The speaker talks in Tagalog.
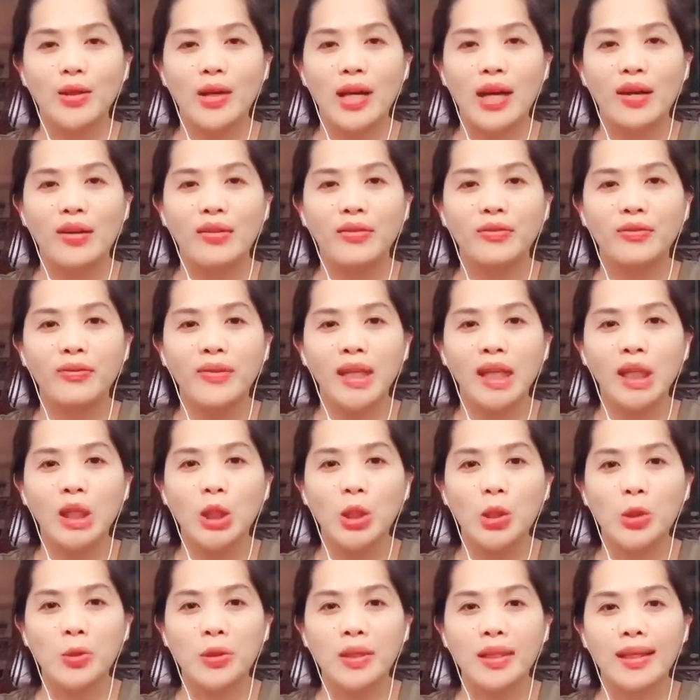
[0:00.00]
a ah,
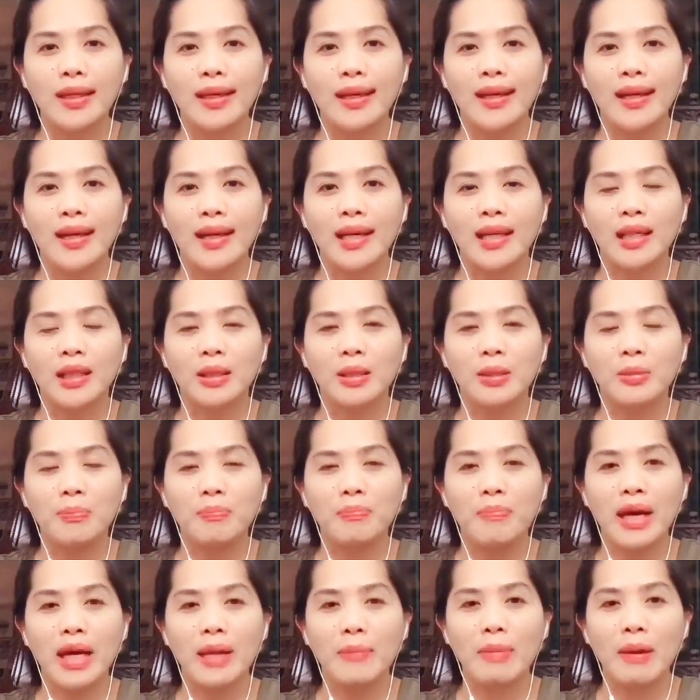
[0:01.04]
video ka
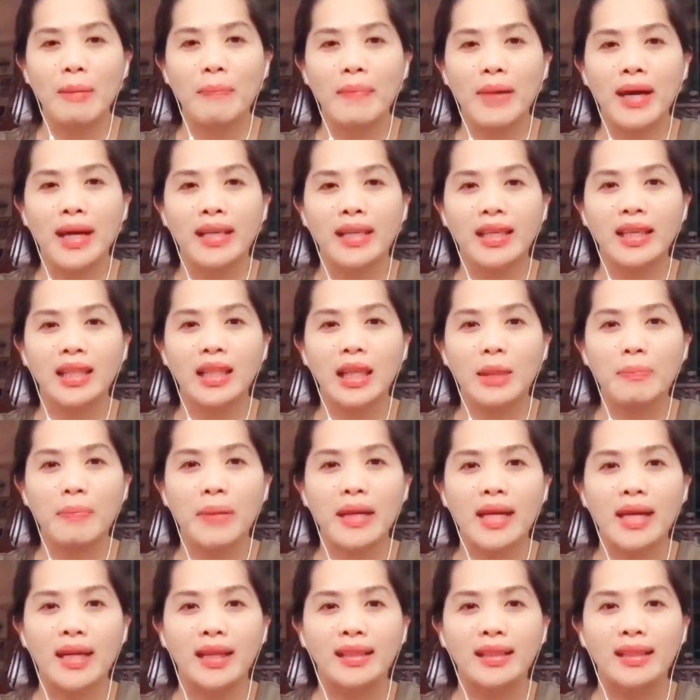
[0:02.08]
may papan iti
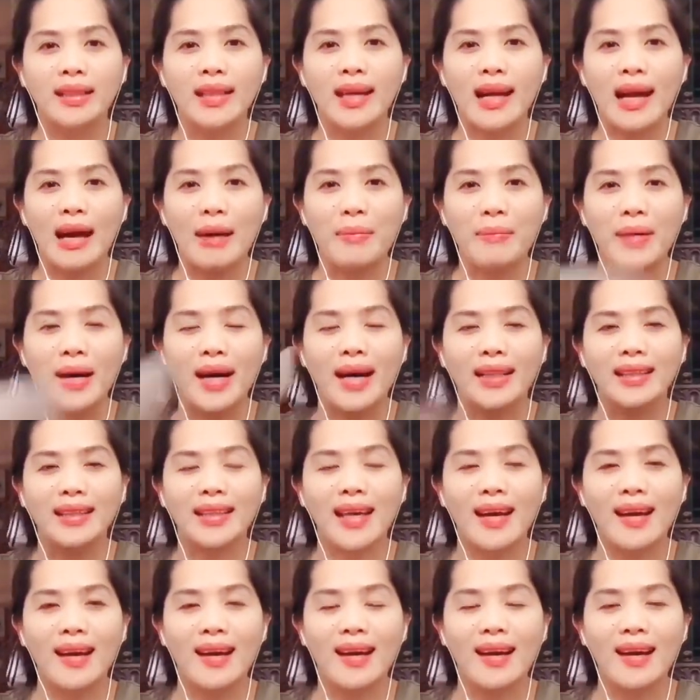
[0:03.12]
panagdrama
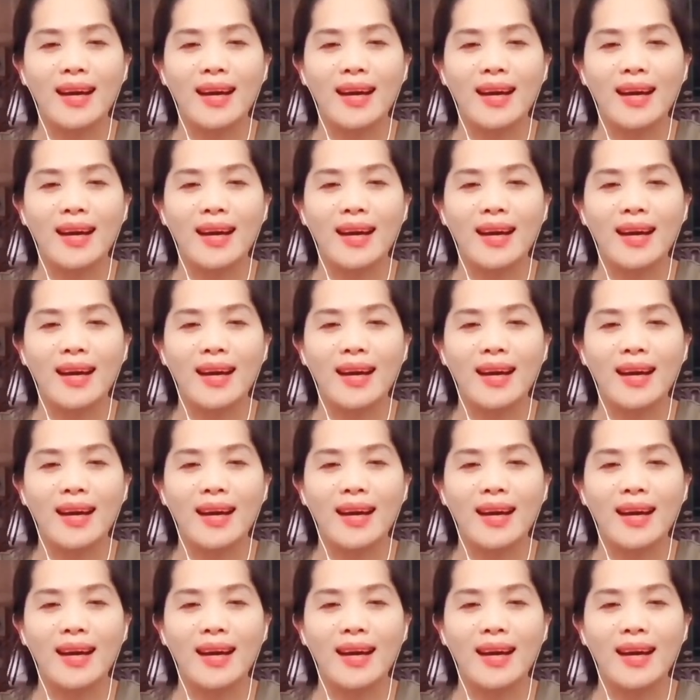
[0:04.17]
ta